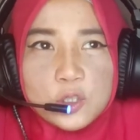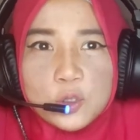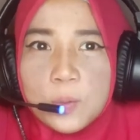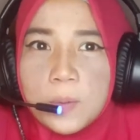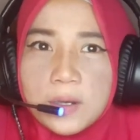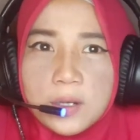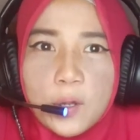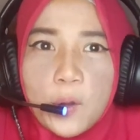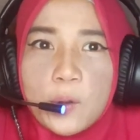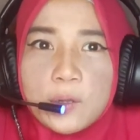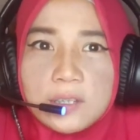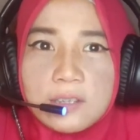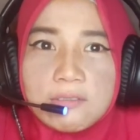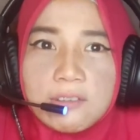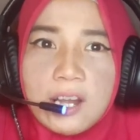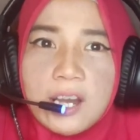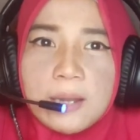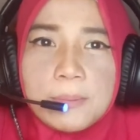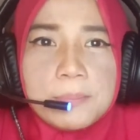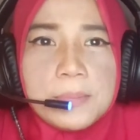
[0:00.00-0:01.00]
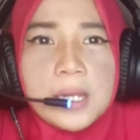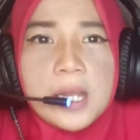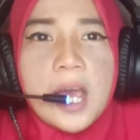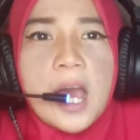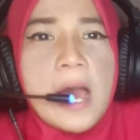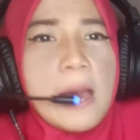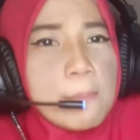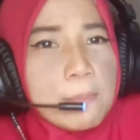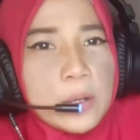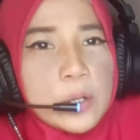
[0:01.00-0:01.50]
Cuman kalau kita lebih
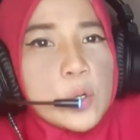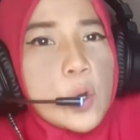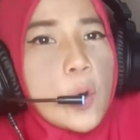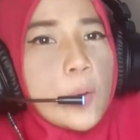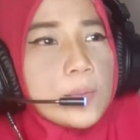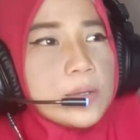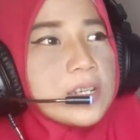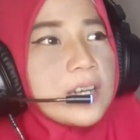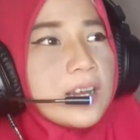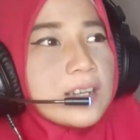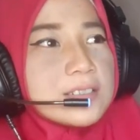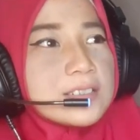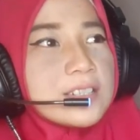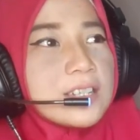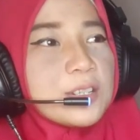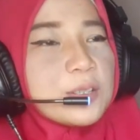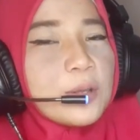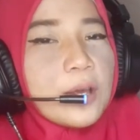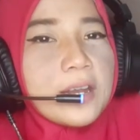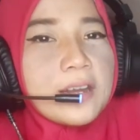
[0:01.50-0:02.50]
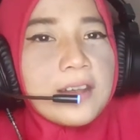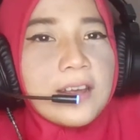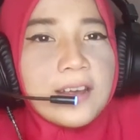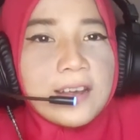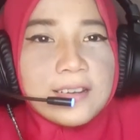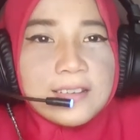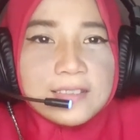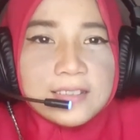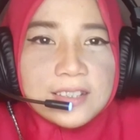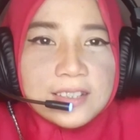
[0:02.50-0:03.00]
mendominasi itu
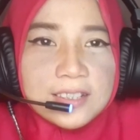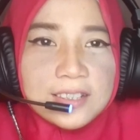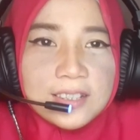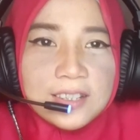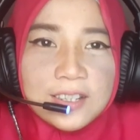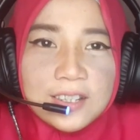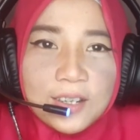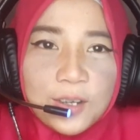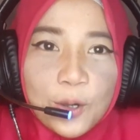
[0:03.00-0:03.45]
ada uh,